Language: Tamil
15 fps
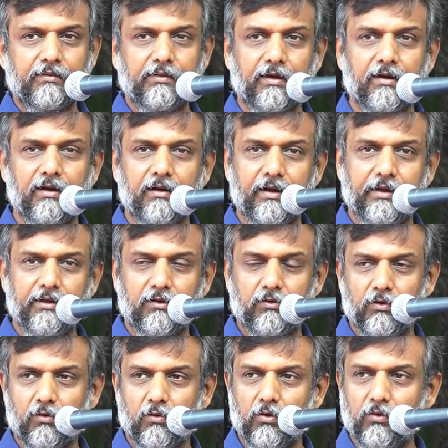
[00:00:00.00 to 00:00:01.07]
தங்கள்
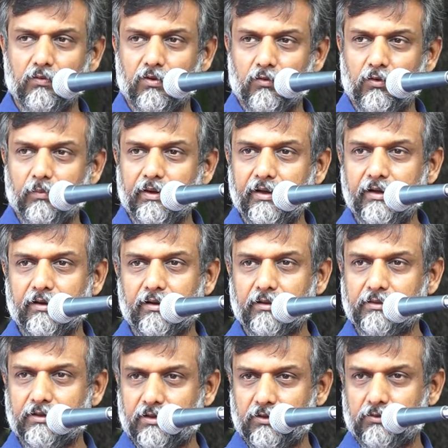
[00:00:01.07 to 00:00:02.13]
கைக்குள் கொண்டு வருவோம் என்கின்ற
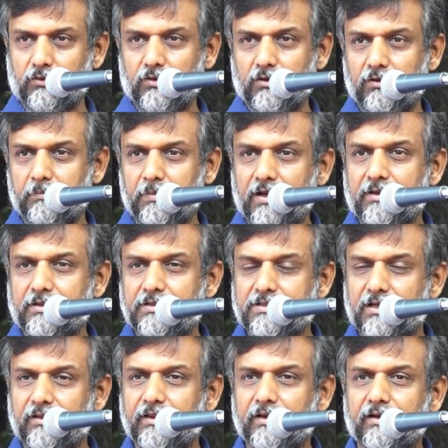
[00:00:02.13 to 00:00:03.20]
திட்டத்தோடு பாரதிய
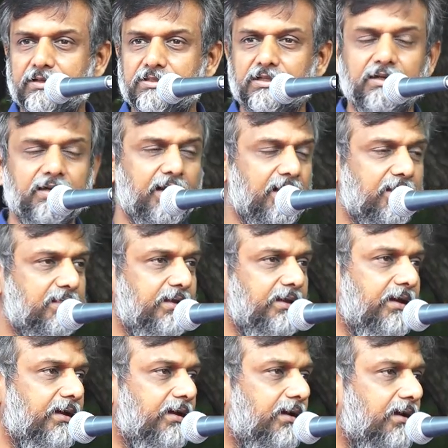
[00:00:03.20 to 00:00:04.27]
ஜனதா கட்சி
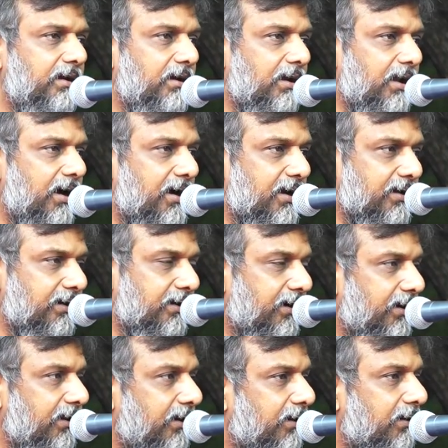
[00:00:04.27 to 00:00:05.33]
நடத்திய
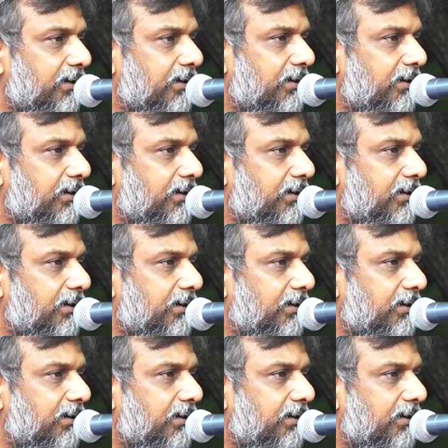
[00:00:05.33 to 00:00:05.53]
நாடகங்களில்